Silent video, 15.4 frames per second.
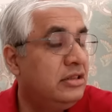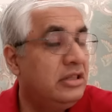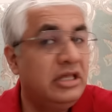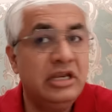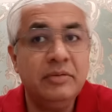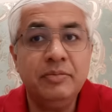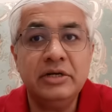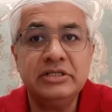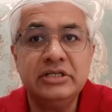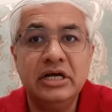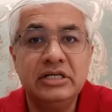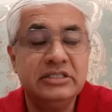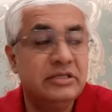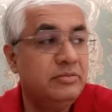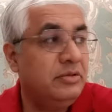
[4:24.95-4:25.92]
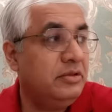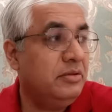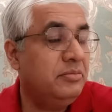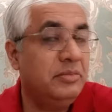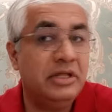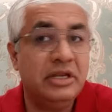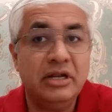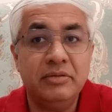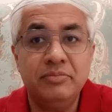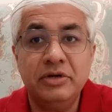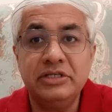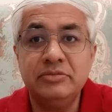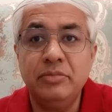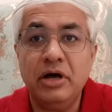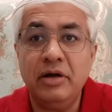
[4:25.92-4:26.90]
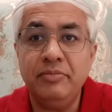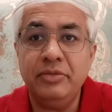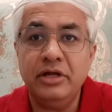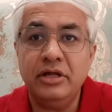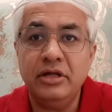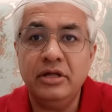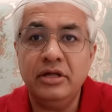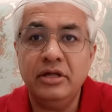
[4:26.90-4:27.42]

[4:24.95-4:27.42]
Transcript: तेरे पास कहाँ से मेरा पास बाप है